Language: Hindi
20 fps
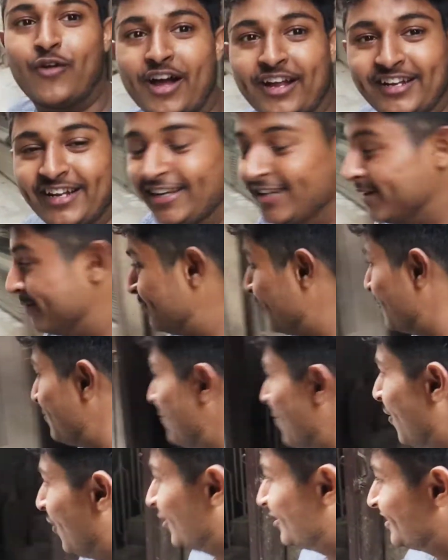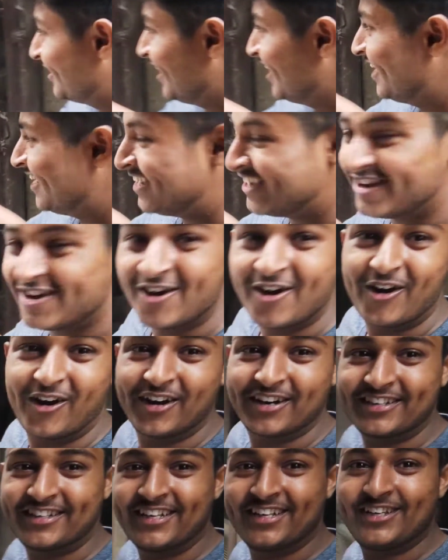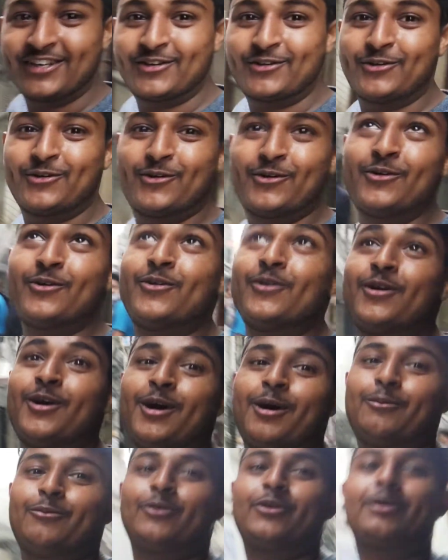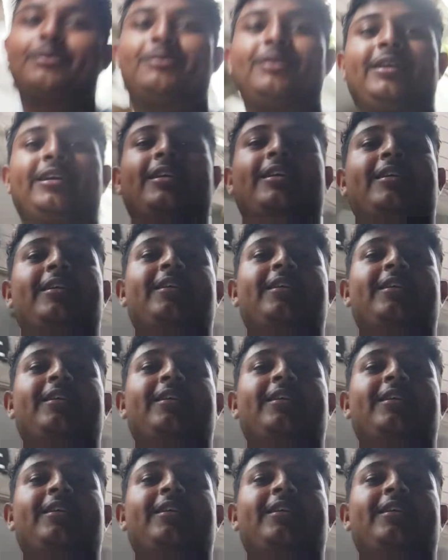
फाइनली हम लोग पहुँच गए हैं और ये देखो हम लोग अभी